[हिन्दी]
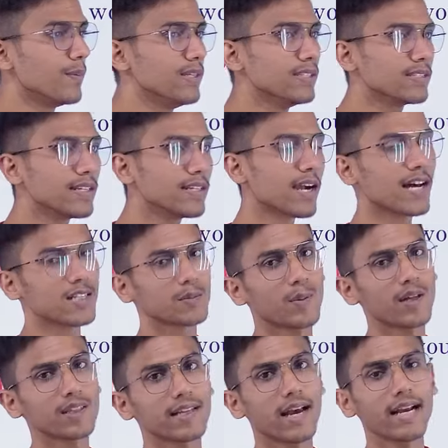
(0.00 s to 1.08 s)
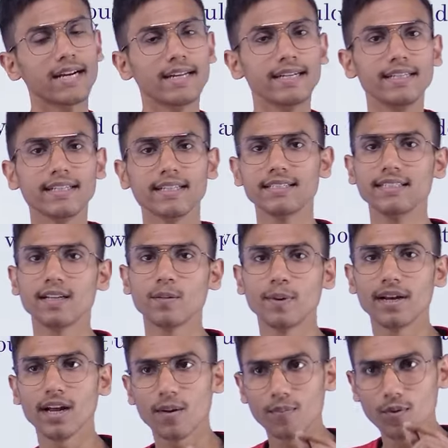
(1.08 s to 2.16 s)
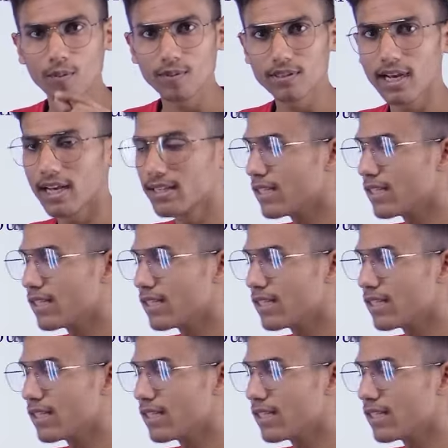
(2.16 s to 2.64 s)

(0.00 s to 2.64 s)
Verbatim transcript: इसकी खास बात क्या है क्रिटिकल रीडर मैंने आपको बताया था